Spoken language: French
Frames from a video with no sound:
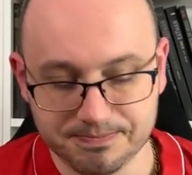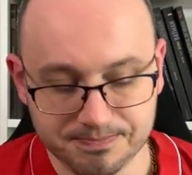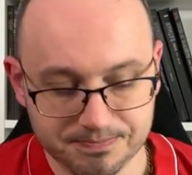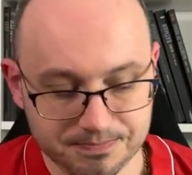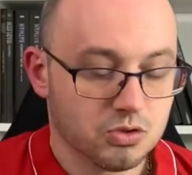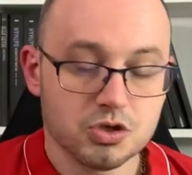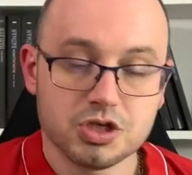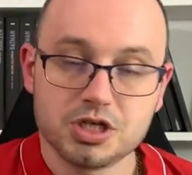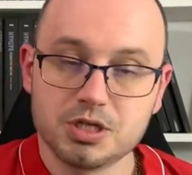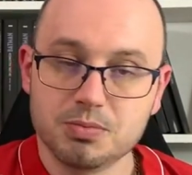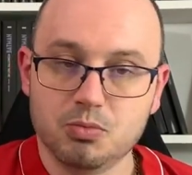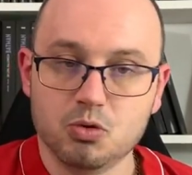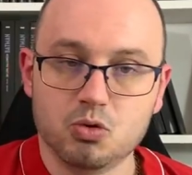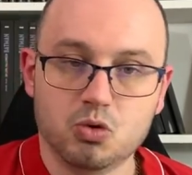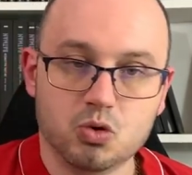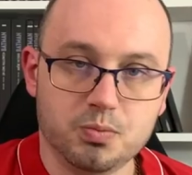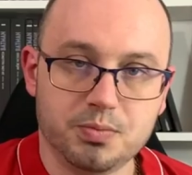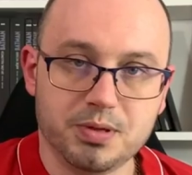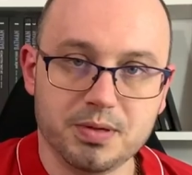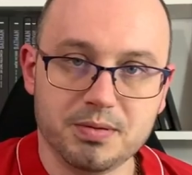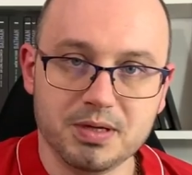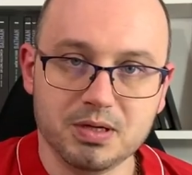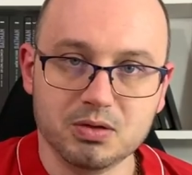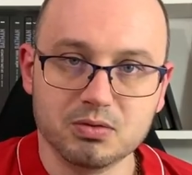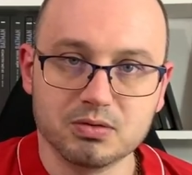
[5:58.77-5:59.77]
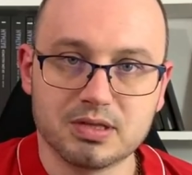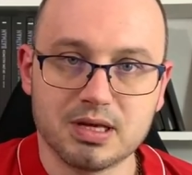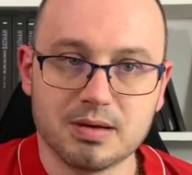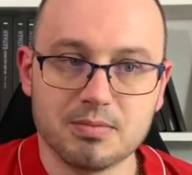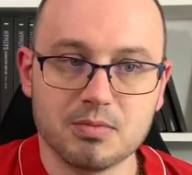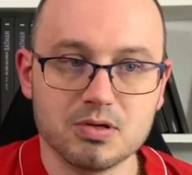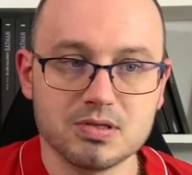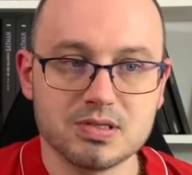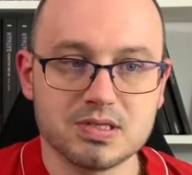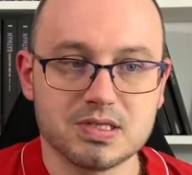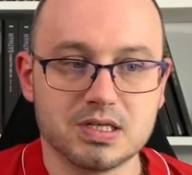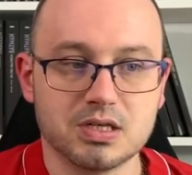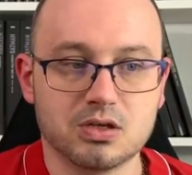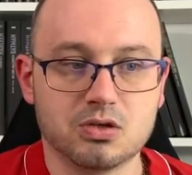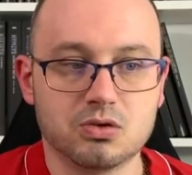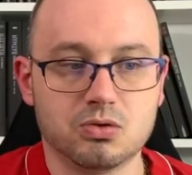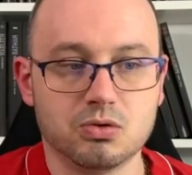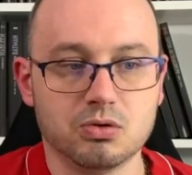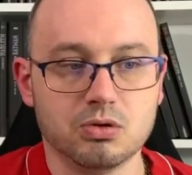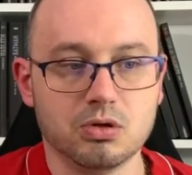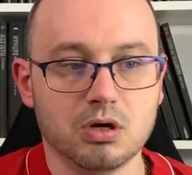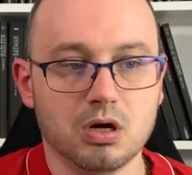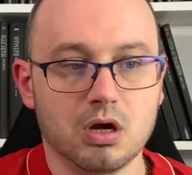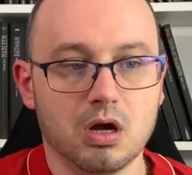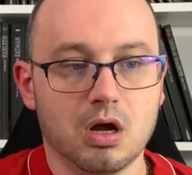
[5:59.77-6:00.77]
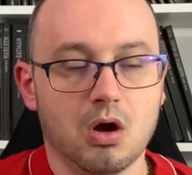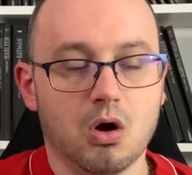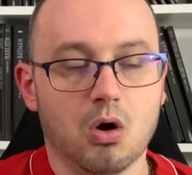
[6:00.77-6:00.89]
Que j'ai beaucoup aimé notamment, c'est que